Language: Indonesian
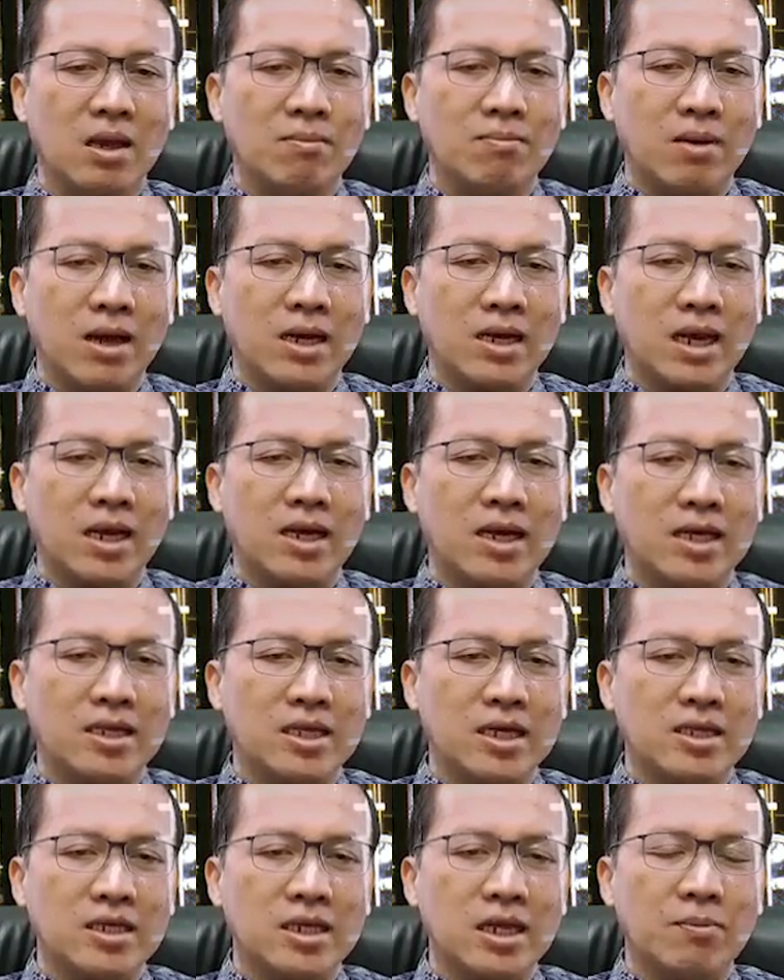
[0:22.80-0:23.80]
3. Maka
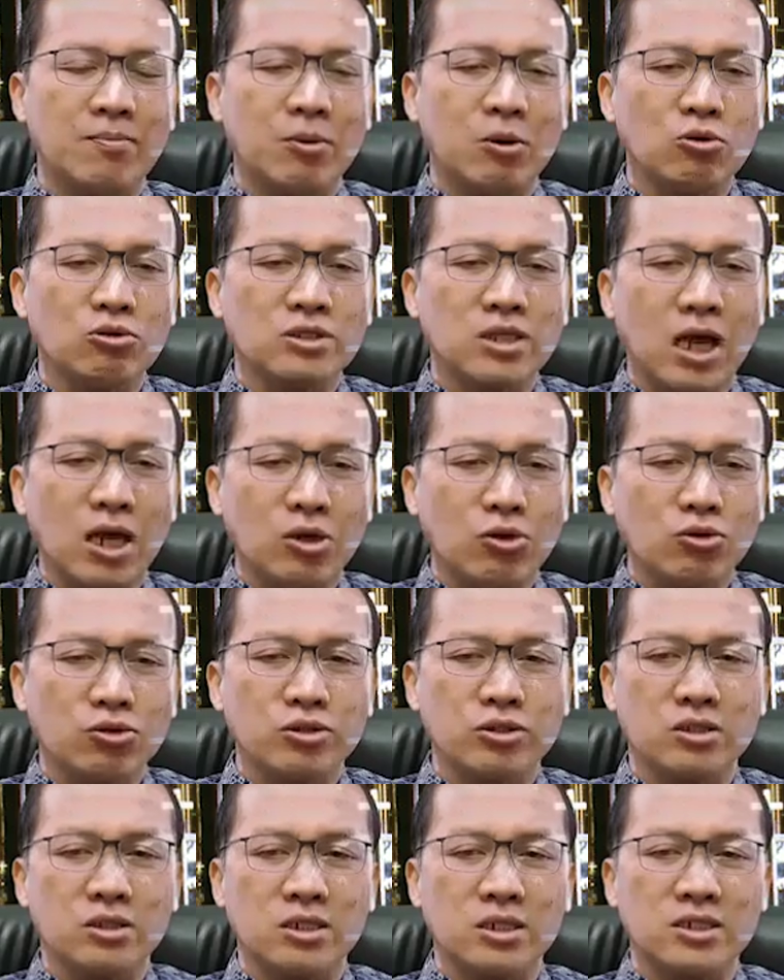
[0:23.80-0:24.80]
kita tidak perlu
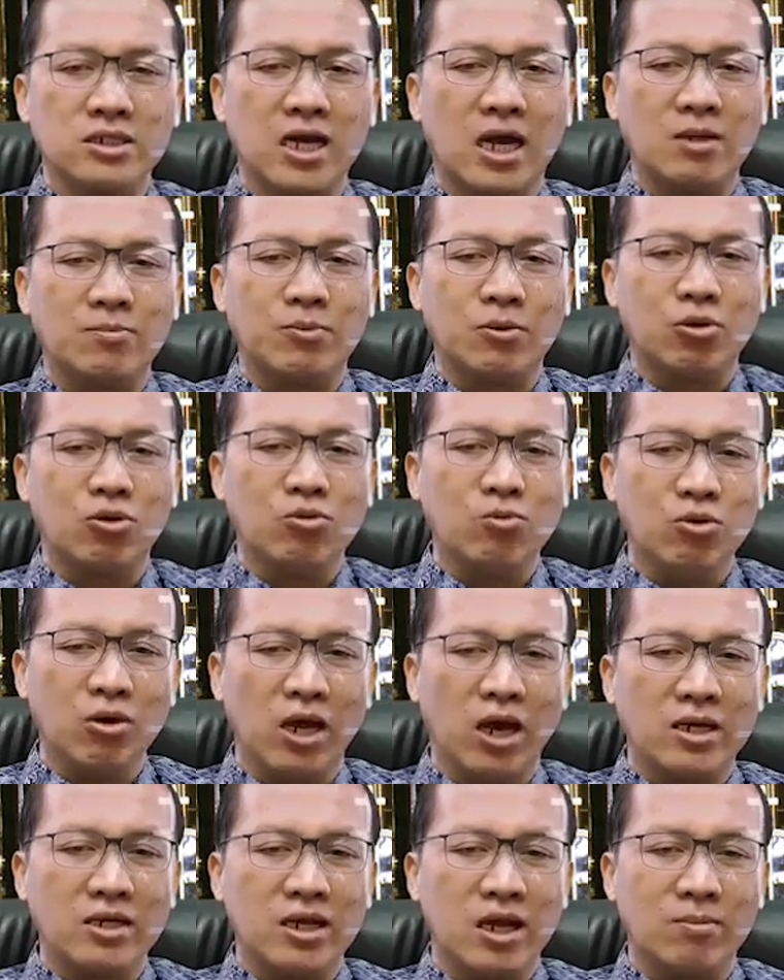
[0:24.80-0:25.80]
takut di saat
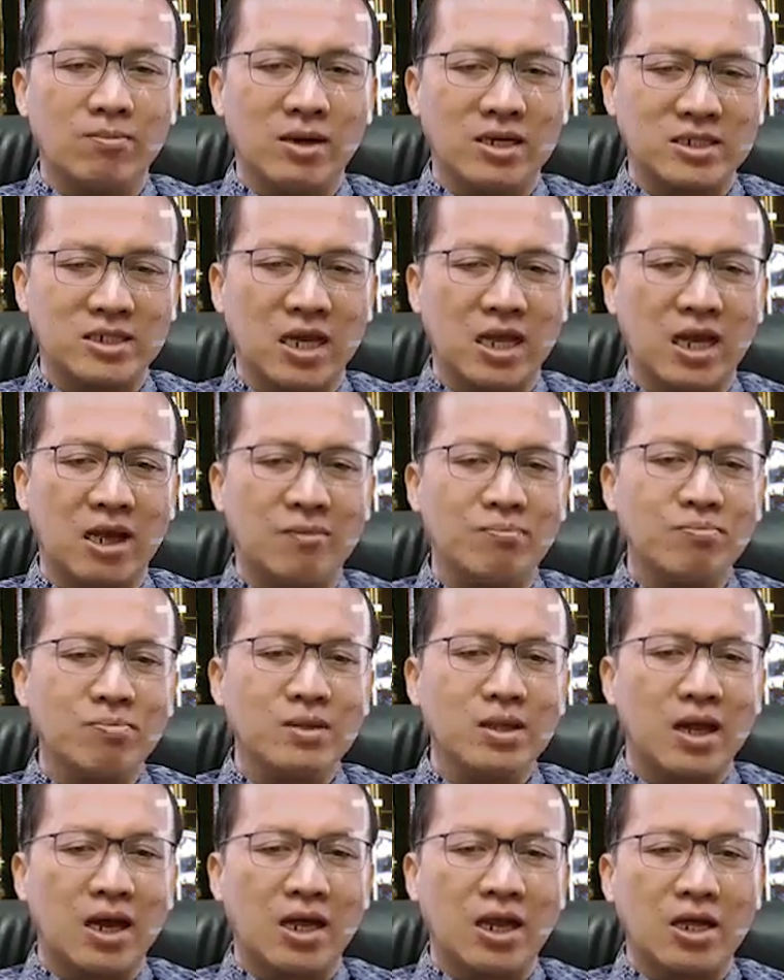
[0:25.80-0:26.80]
pergumulan dan masalah,
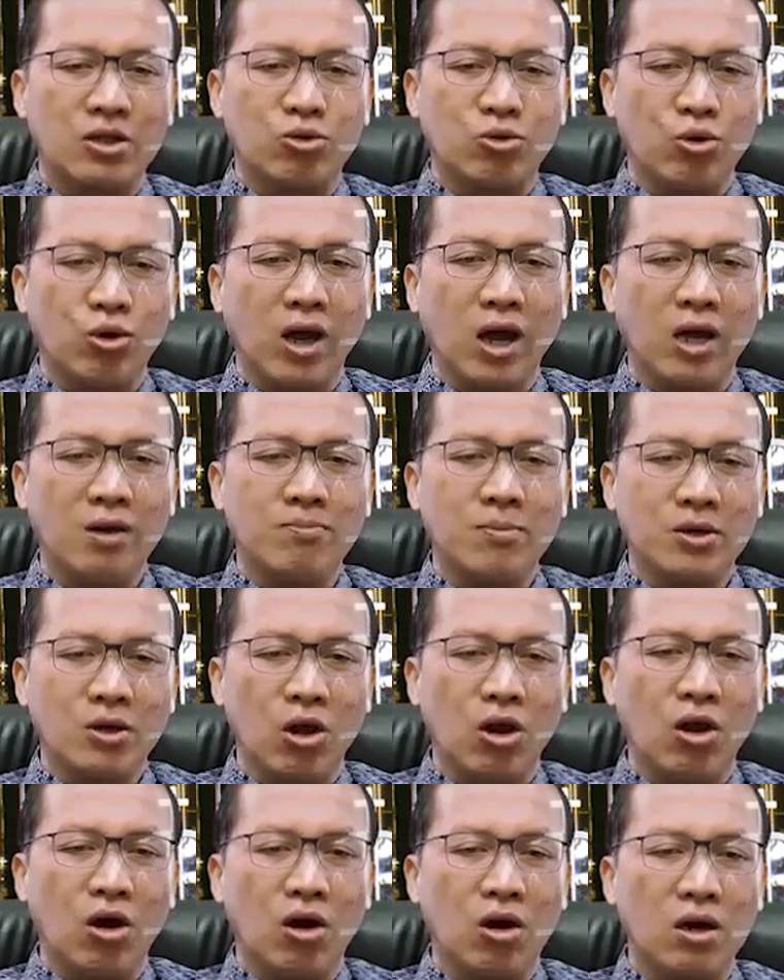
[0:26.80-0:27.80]
karena Tuhan
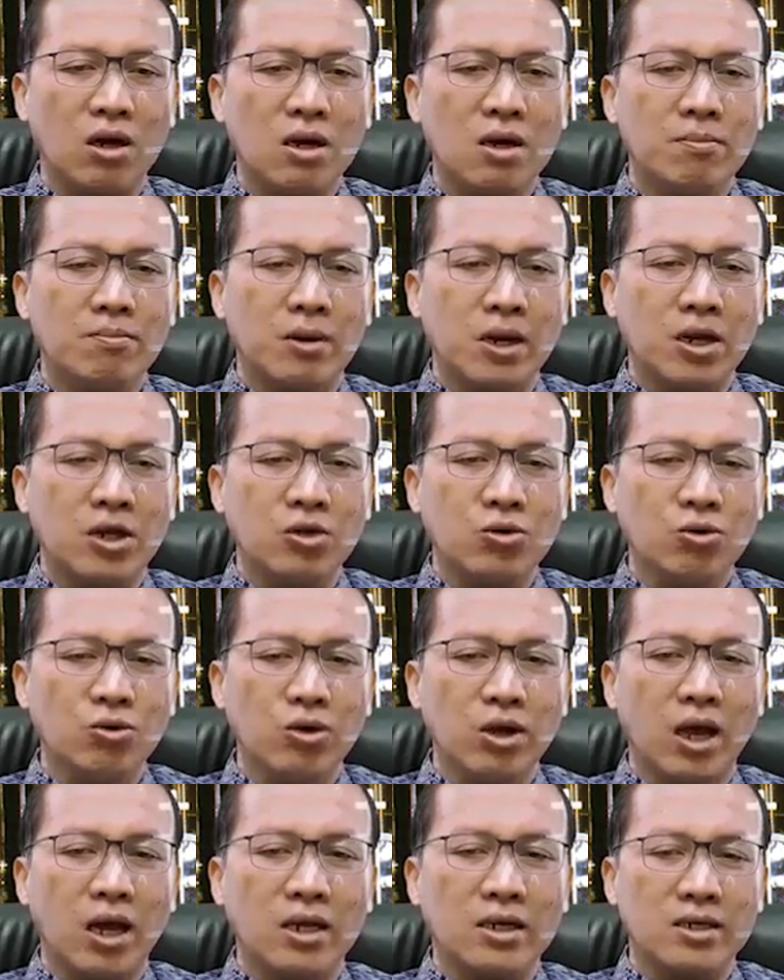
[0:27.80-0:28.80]
penolong,
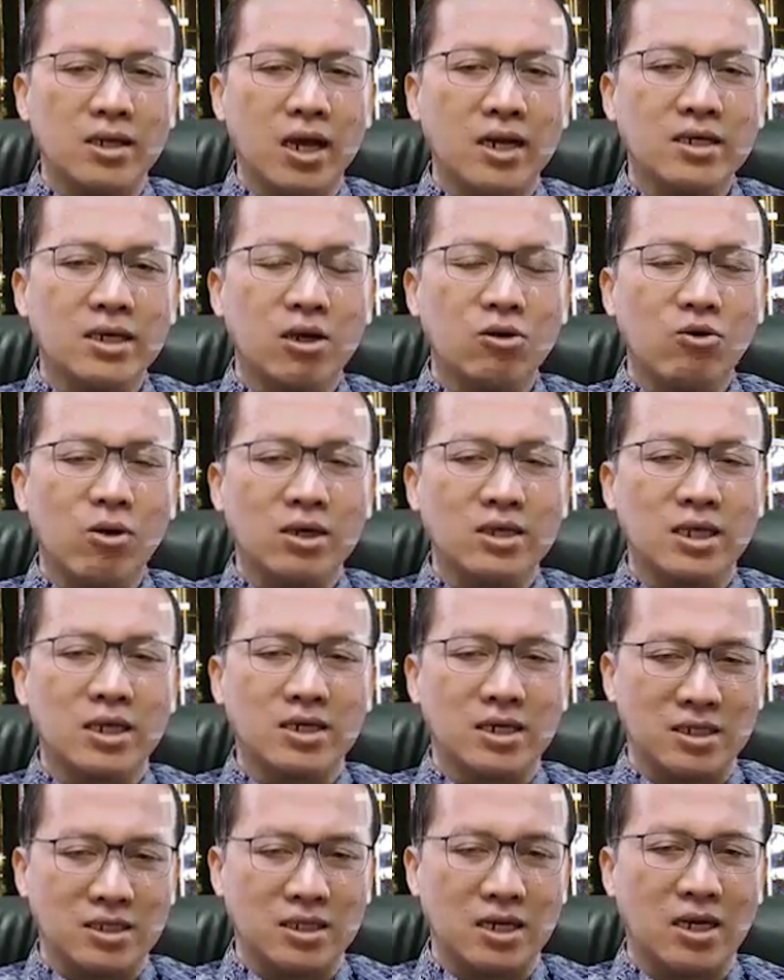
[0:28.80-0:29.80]
perlindungan dan
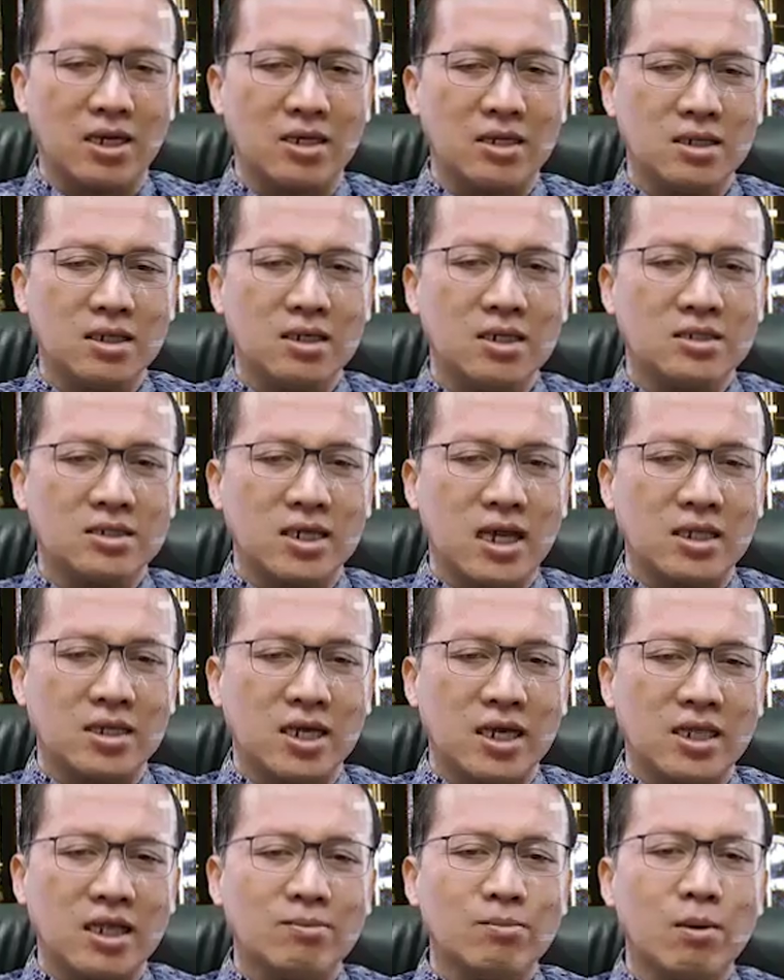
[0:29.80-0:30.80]
kekuatan kita
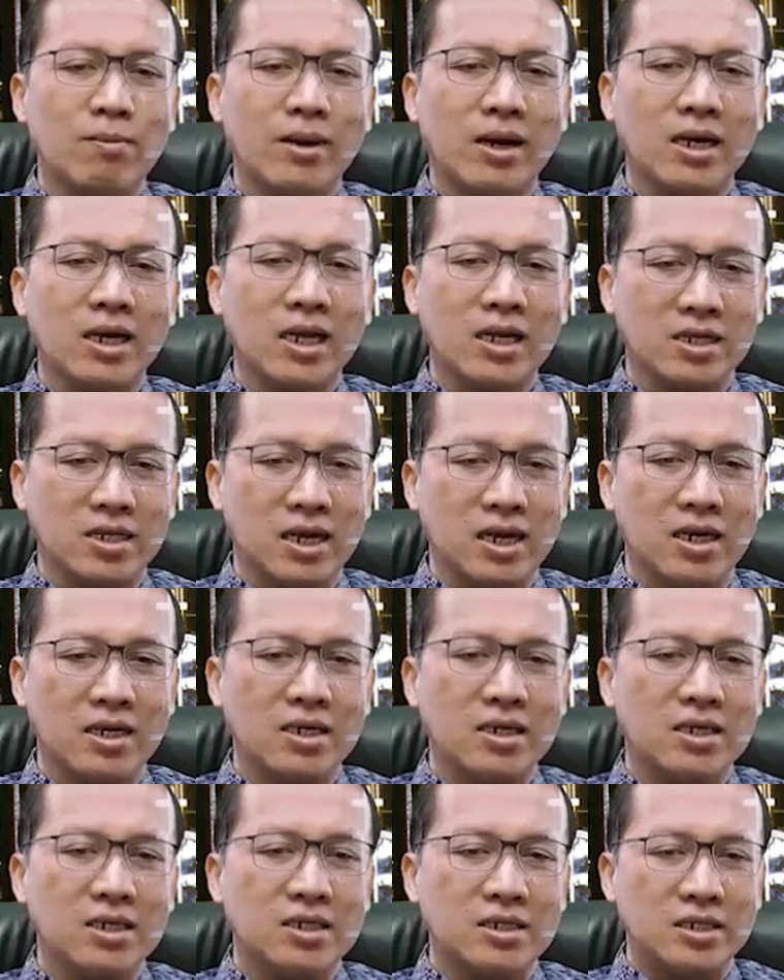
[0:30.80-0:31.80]
saat kita memanggilnya,
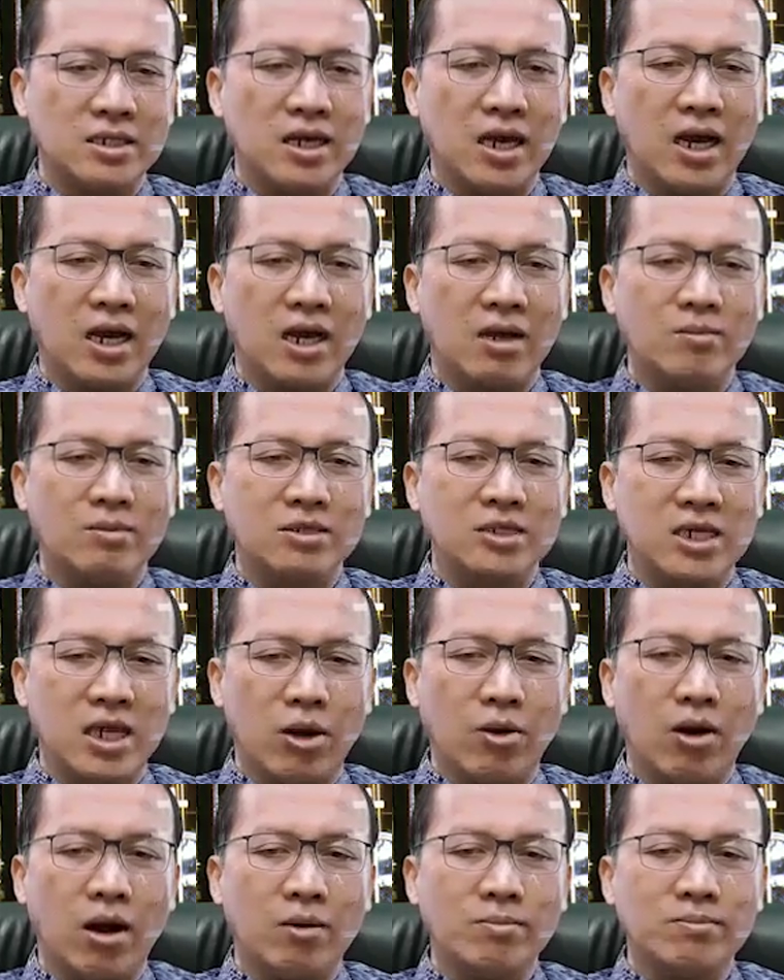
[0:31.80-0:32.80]
dia akan
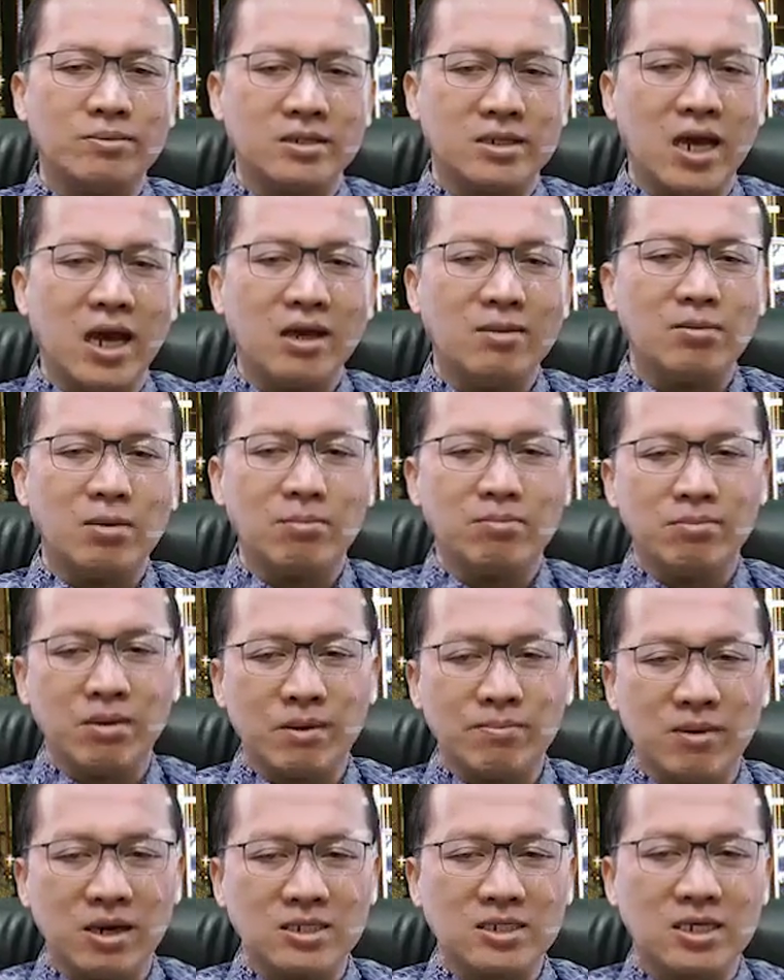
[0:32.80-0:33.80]
menjawab dan
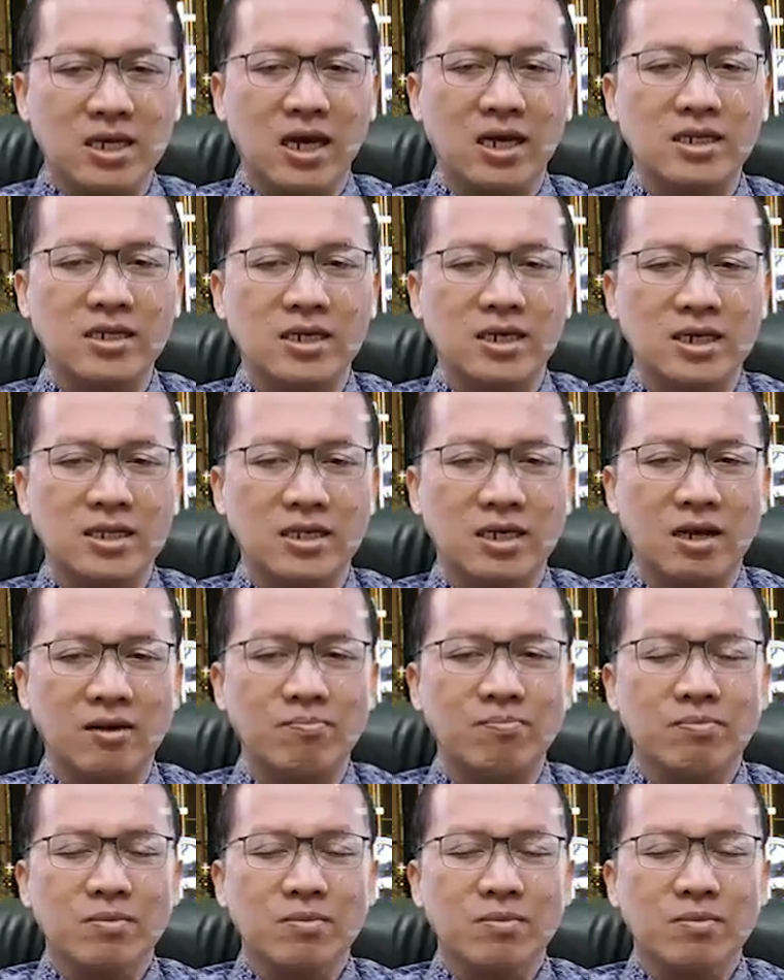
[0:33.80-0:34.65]
membebaskan kita.